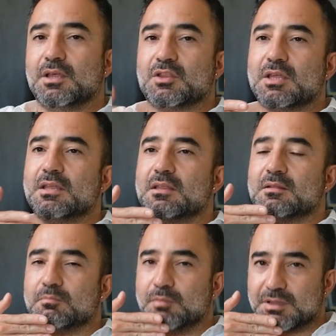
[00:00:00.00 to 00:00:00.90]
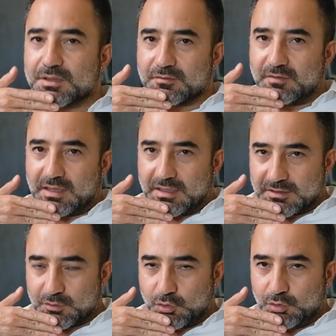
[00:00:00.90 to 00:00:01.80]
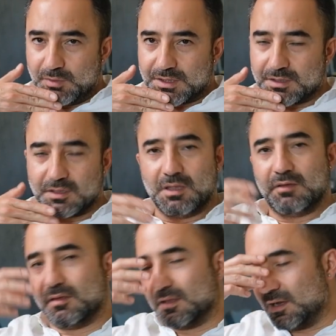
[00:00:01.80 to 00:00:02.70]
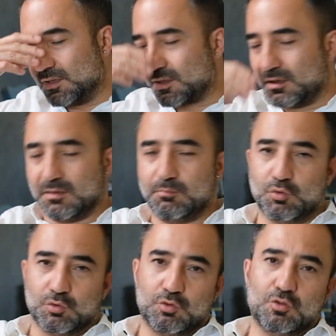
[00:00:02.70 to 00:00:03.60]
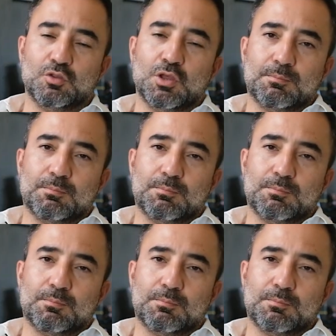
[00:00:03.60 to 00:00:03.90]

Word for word: çenenin basık ve geride olması ve de aynı zamanda burnunun